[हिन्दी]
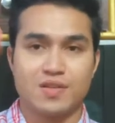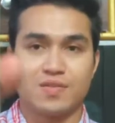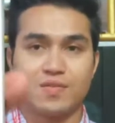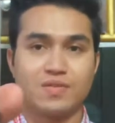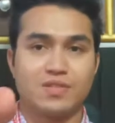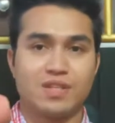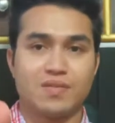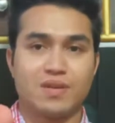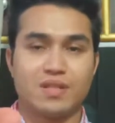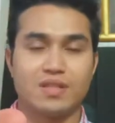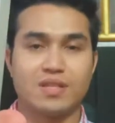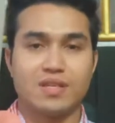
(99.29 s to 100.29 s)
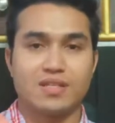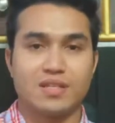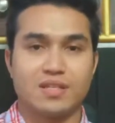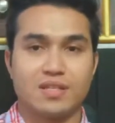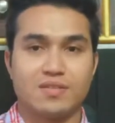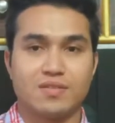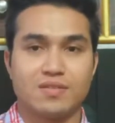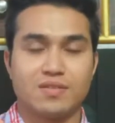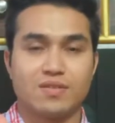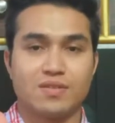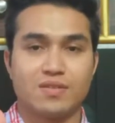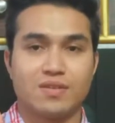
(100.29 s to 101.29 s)
नोट सेवन देख सकते हैं दोस्तों
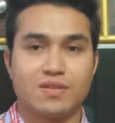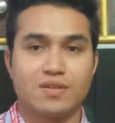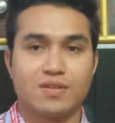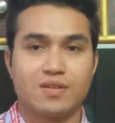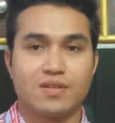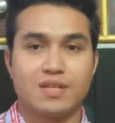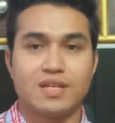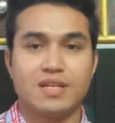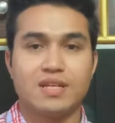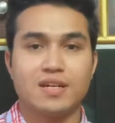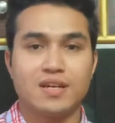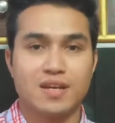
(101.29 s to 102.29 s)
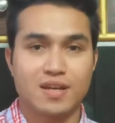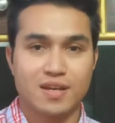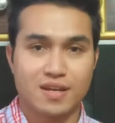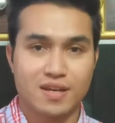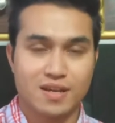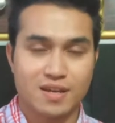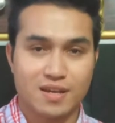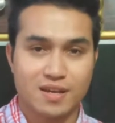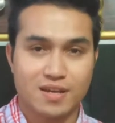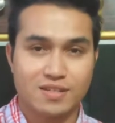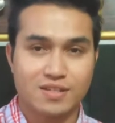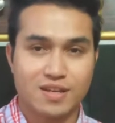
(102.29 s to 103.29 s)
ठीक है ना
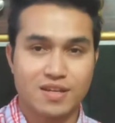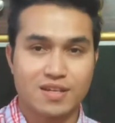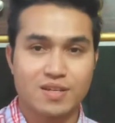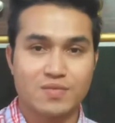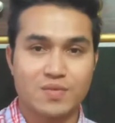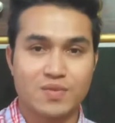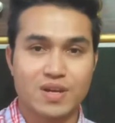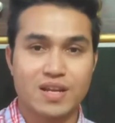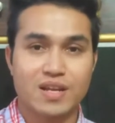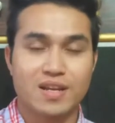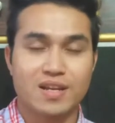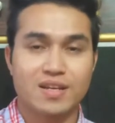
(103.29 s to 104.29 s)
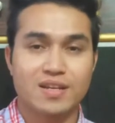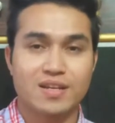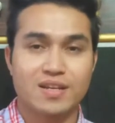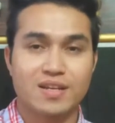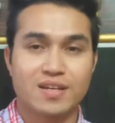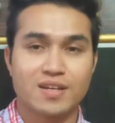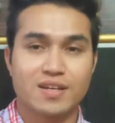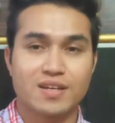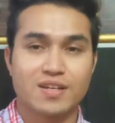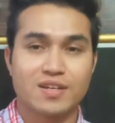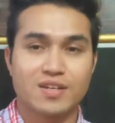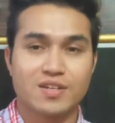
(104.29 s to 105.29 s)
अच्छा है कि नहीं मोबाइल
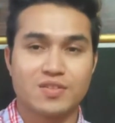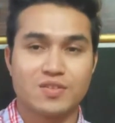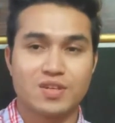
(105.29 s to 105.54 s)
तो